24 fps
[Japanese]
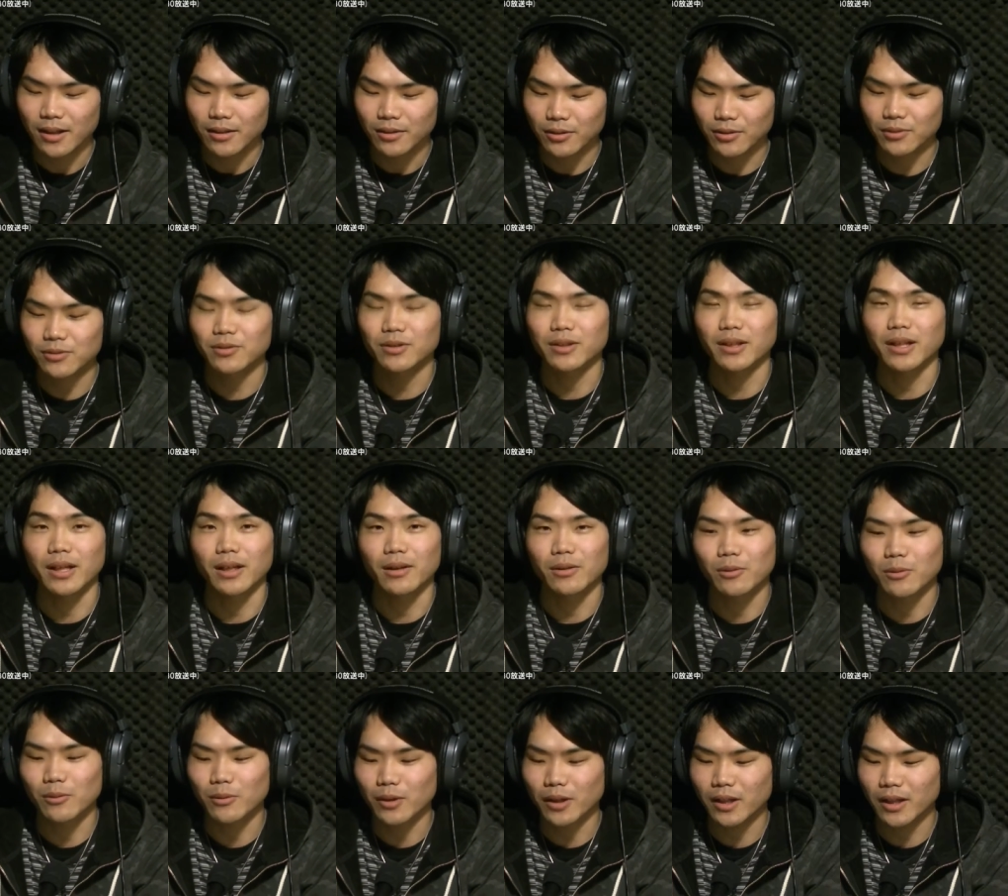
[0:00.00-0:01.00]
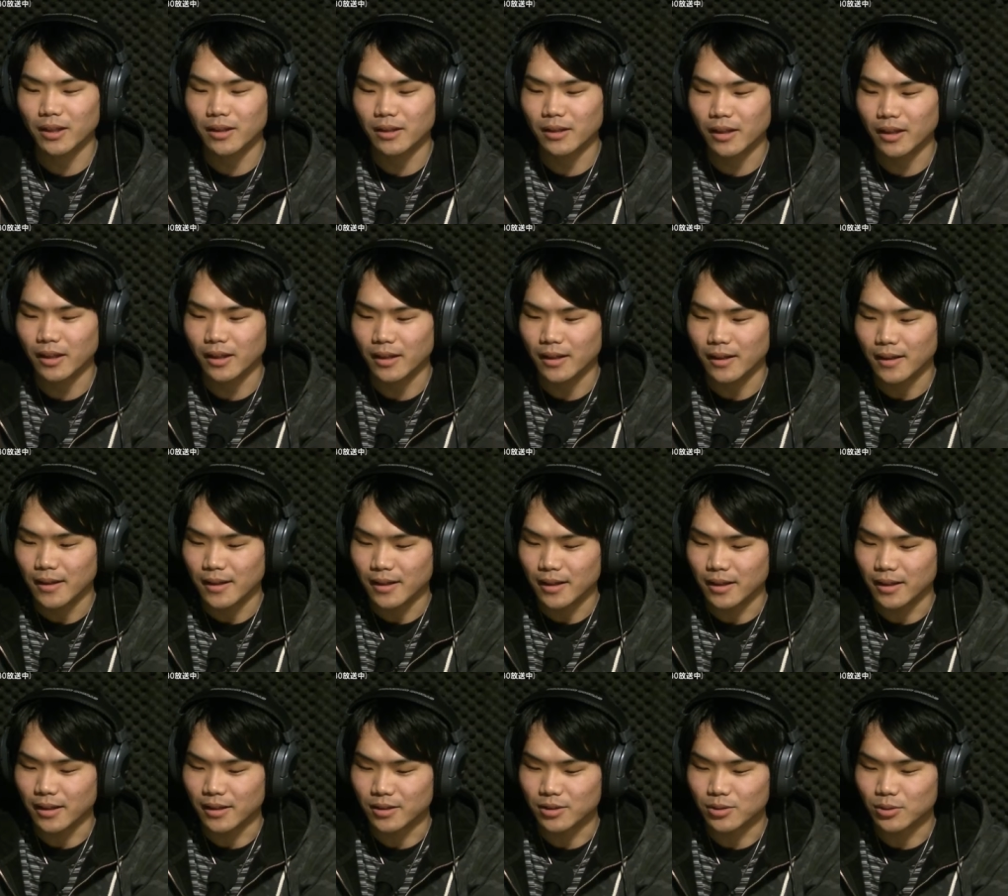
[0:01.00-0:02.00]
ということでここら辺で、
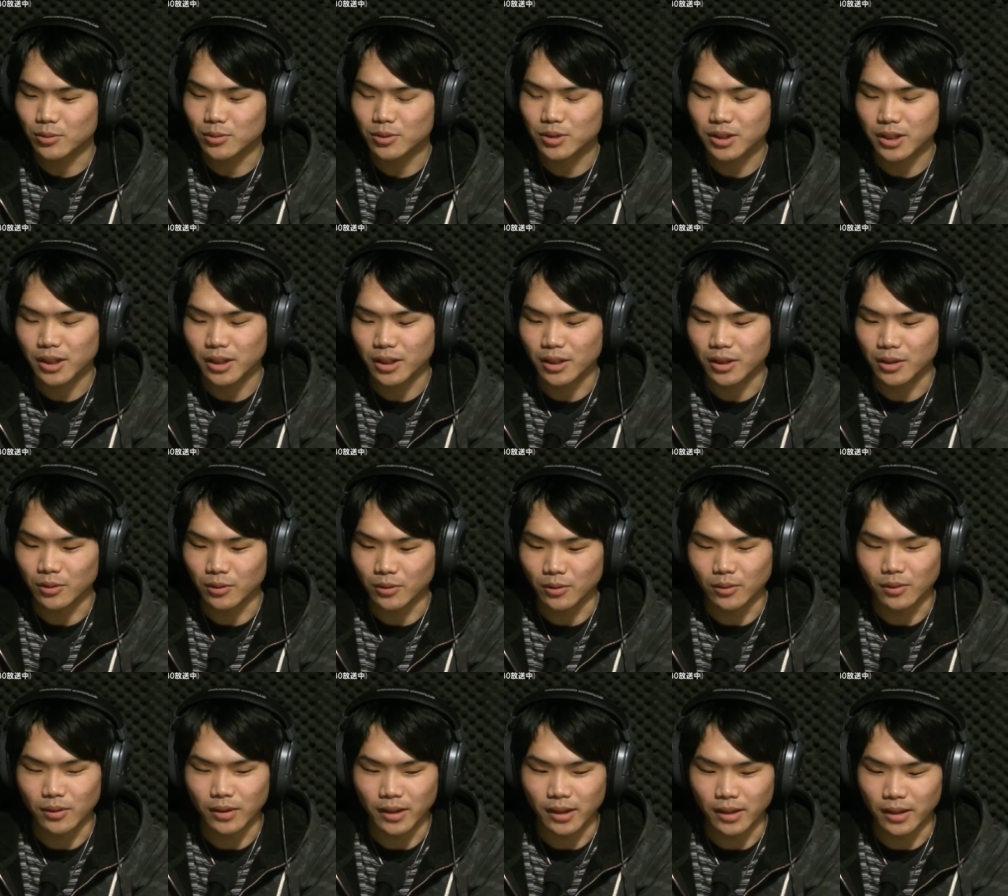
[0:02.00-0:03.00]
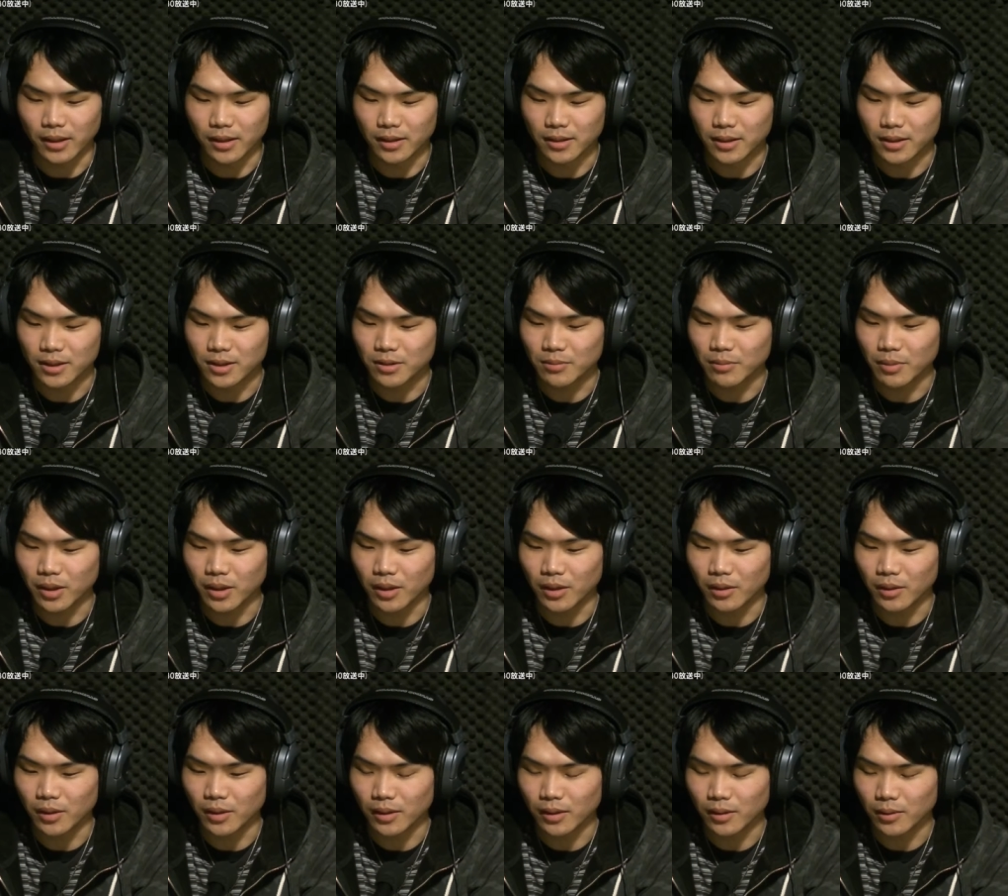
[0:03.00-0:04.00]
えー、銚子駅の、えー、説
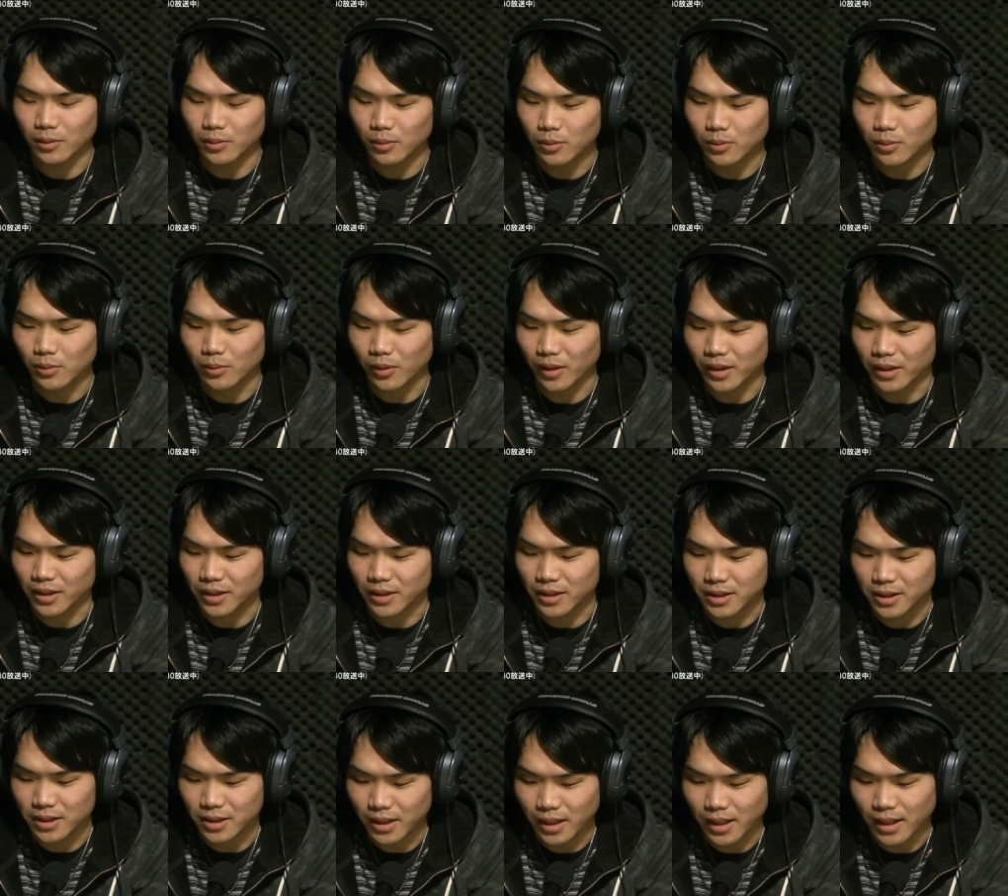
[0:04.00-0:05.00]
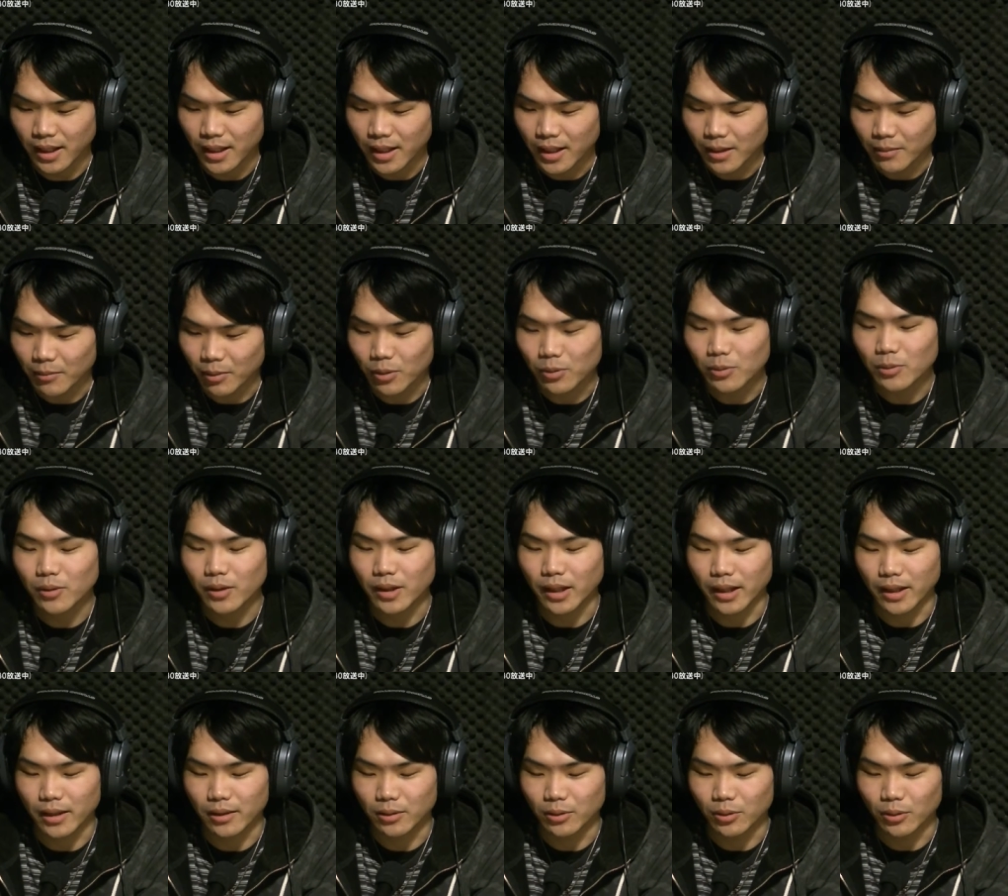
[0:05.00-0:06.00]
明を終わりにして、ま今
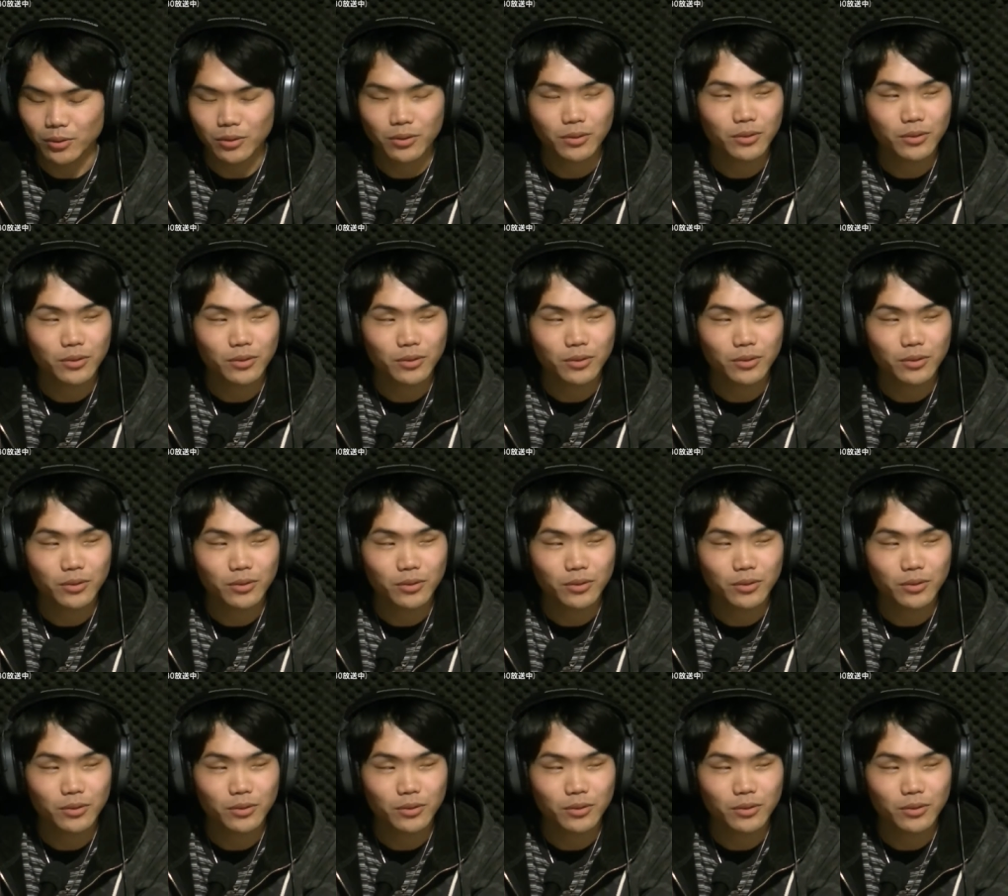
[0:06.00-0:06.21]
回どの